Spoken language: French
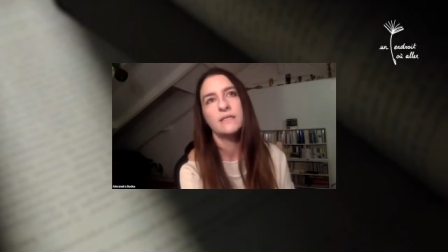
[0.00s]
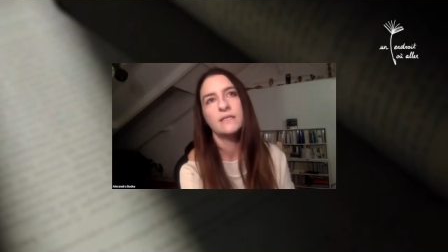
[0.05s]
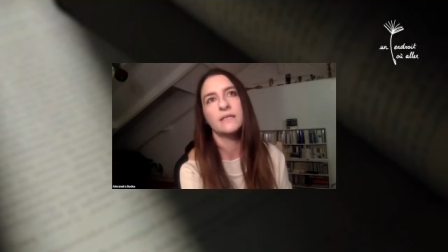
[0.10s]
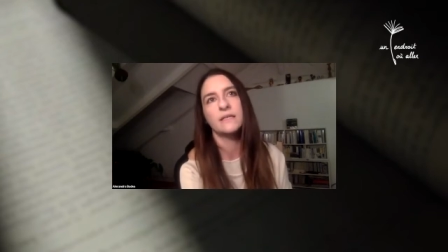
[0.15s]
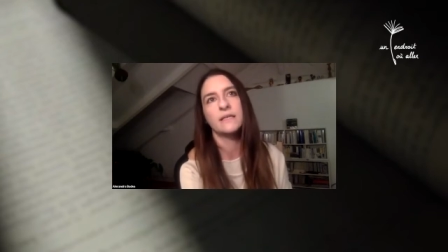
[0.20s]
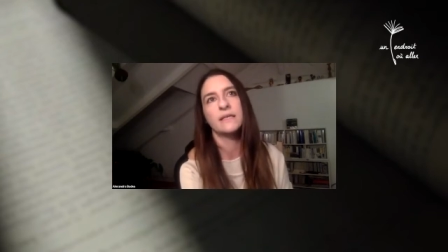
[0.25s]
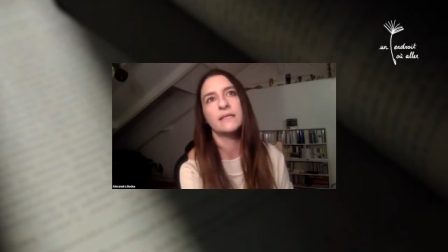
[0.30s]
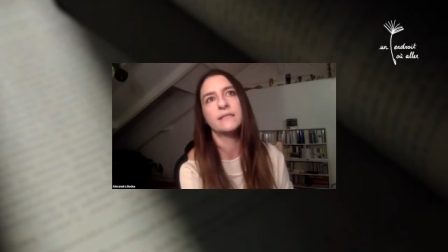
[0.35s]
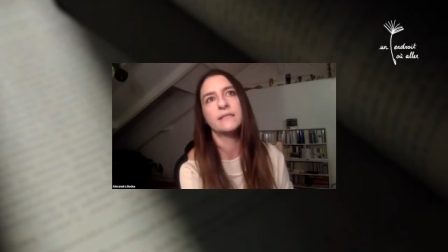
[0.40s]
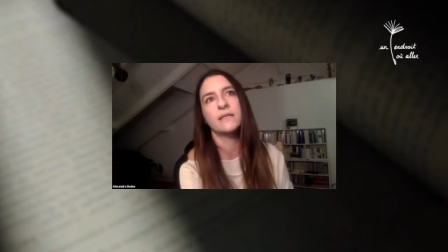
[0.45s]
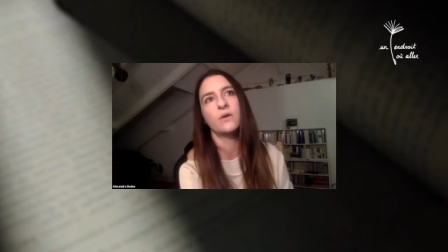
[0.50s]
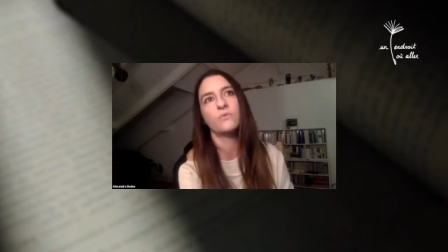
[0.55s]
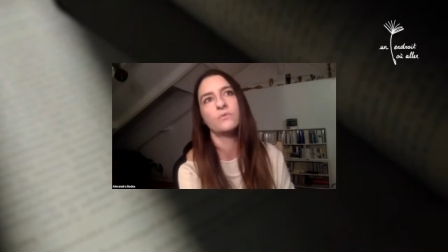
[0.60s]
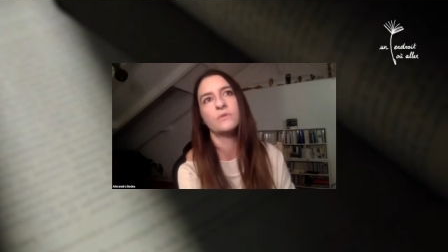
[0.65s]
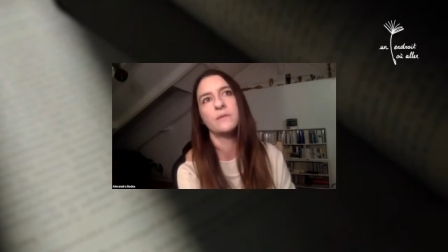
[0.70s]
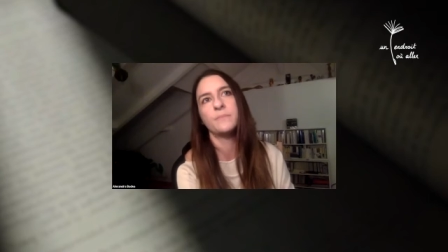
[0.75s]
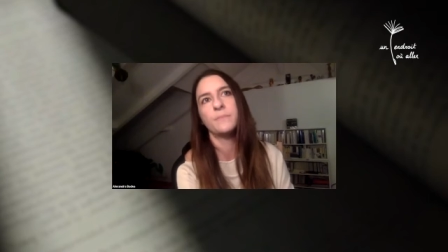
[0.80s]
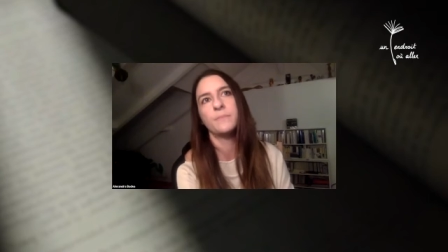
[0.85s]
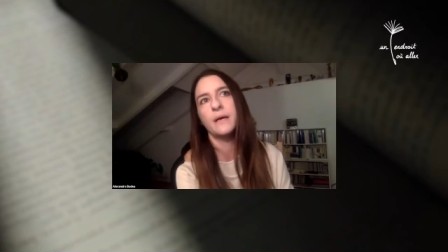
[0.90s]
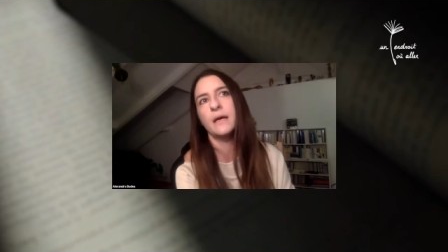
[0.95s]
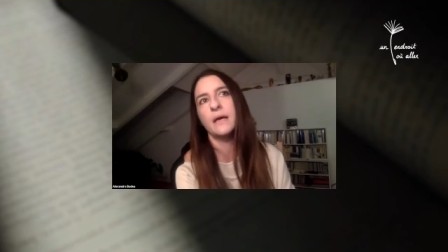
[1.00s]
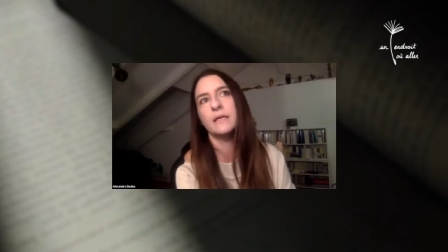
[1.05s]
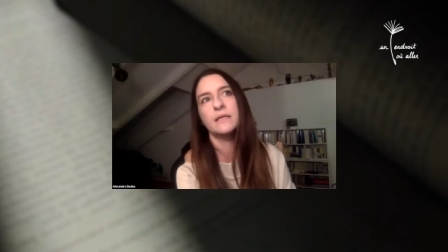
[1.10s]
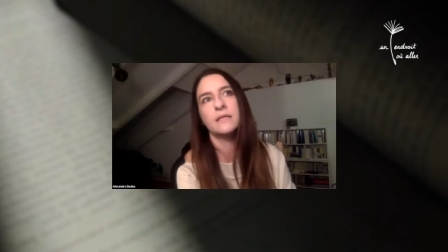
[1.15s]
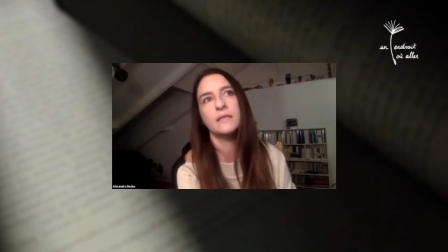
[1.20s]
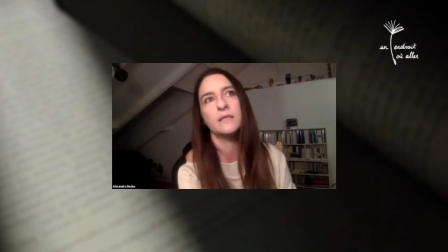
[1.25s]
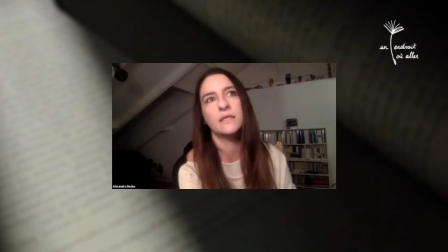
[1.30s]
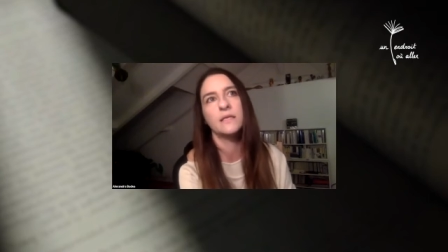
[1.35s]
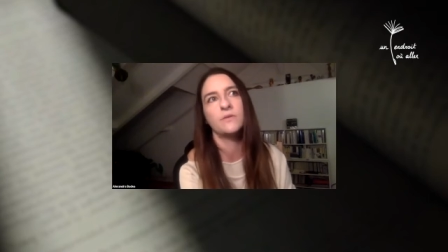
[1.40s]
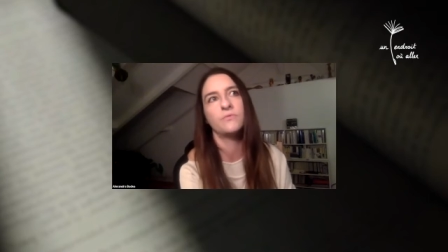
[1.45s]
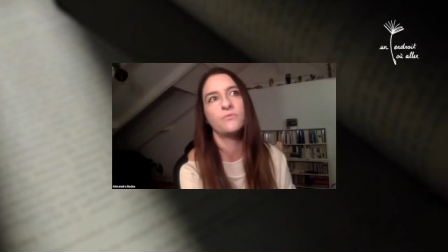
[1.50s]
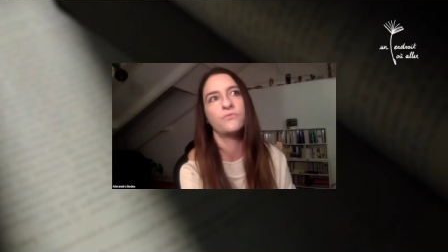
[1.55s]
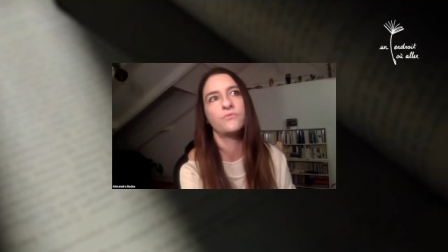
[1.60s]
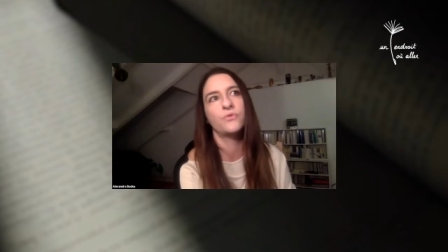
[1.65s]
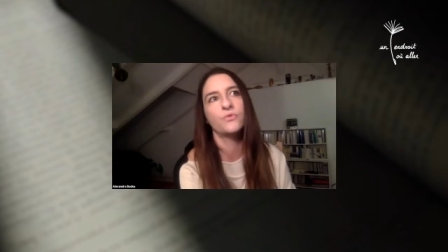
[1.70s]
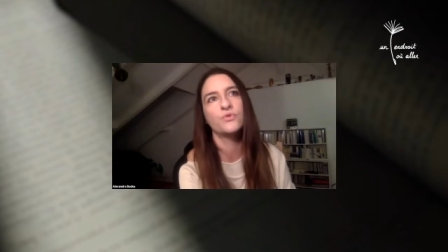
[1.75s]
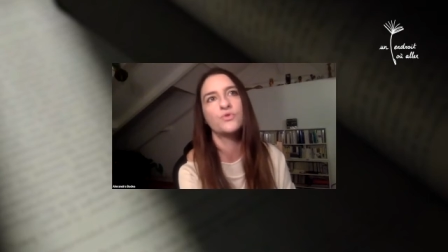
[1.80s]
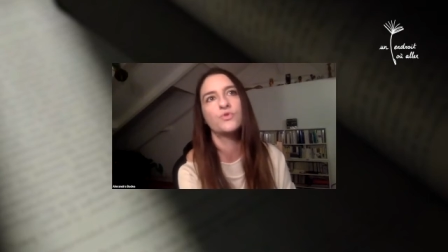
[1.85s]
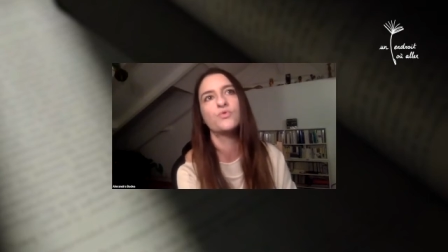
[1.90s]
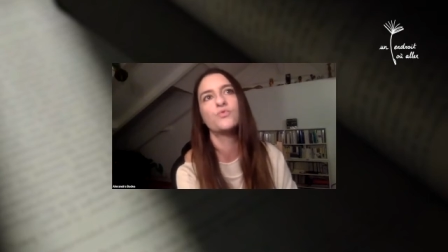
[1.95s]
C'est quelqu'un au départ qui, qui
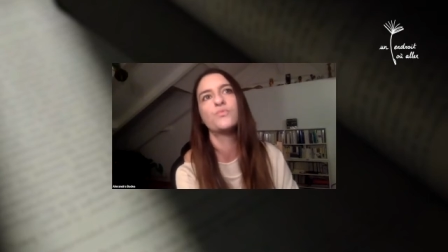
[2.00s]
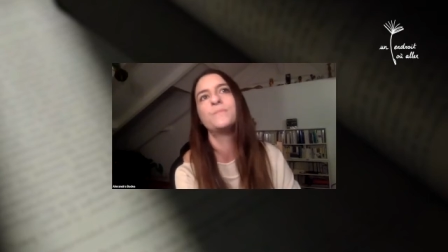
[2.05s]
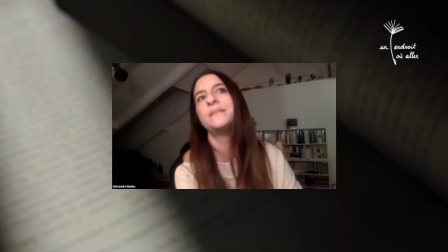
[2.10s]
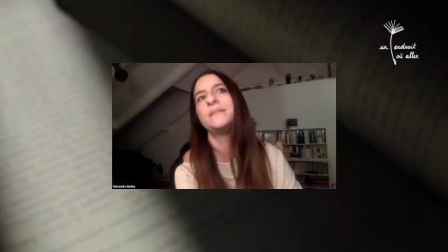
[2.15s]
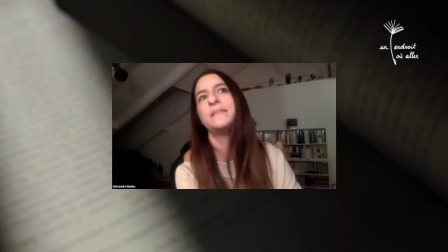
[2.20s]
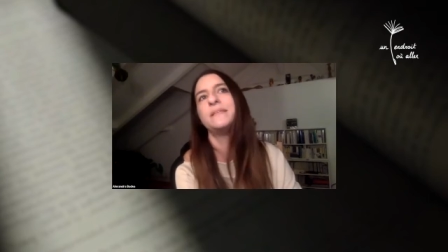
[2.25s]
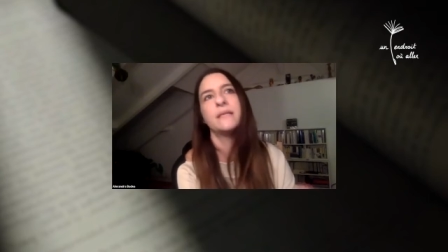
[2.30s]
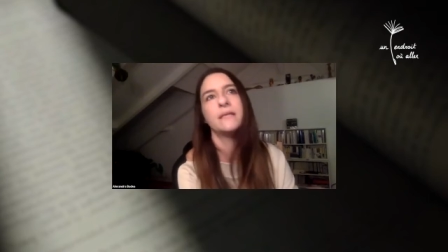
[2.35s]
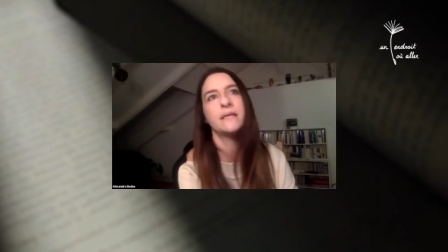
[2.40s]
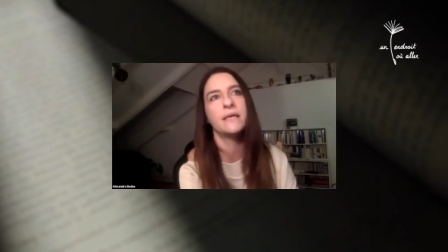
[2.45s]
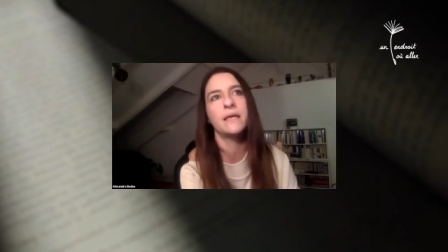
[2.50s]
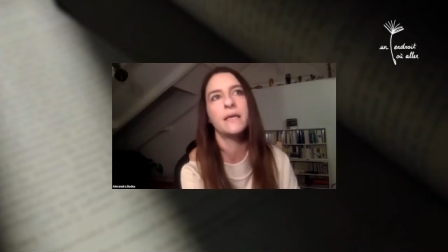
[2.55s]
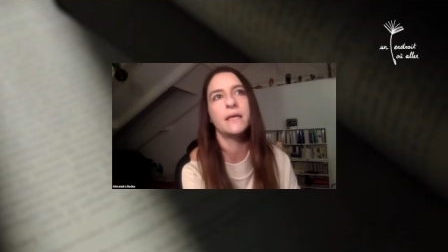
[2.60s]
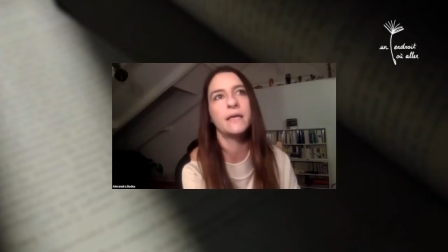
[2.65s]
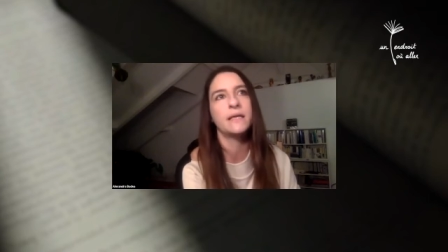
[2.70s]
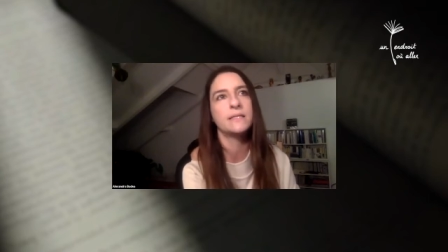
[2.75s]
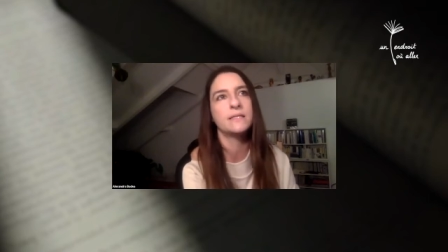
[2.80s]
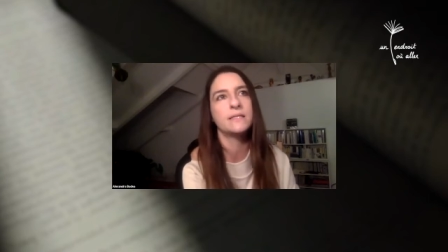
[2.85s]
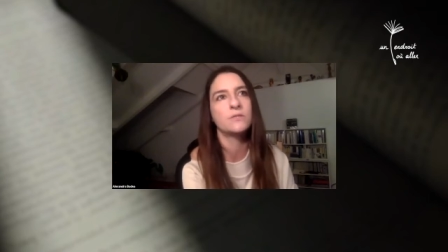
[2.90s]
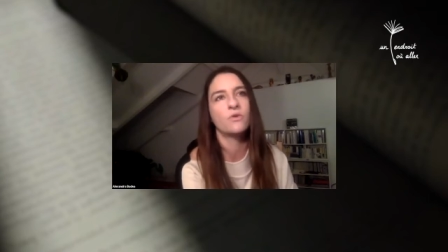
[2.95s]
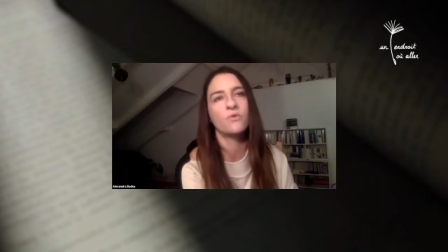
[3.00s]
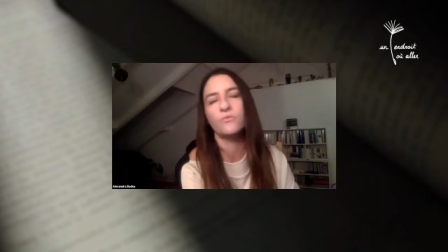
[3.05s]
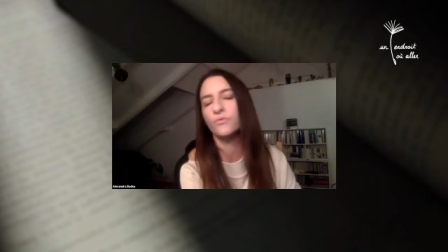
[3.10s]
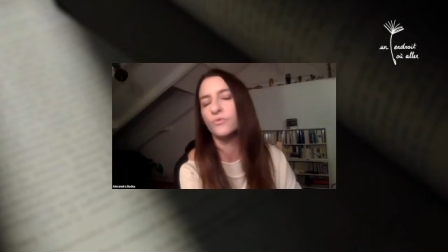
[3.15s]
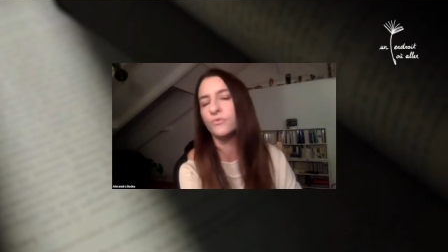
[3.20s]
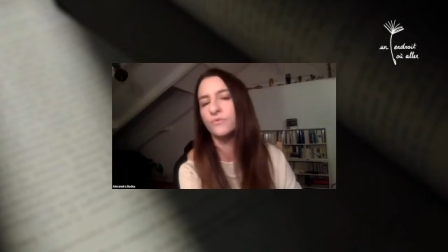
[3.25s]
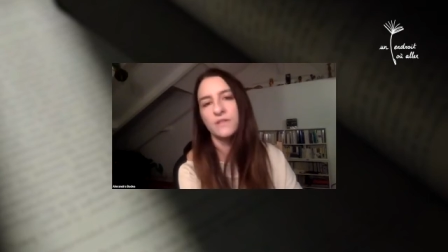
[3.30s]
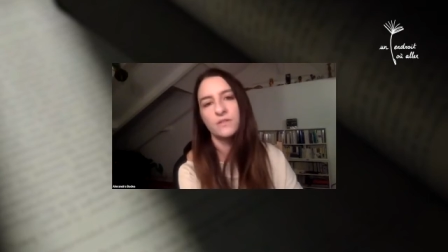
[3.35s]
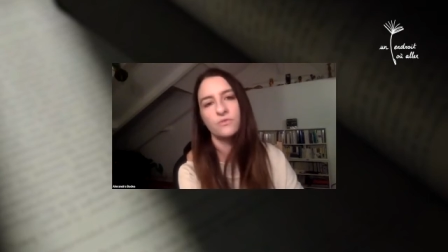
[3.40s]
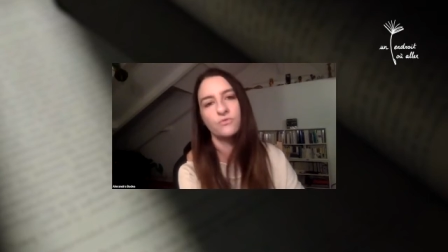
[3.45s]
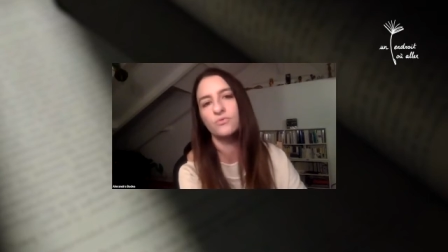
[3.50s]
veut s'oublier et s'inventer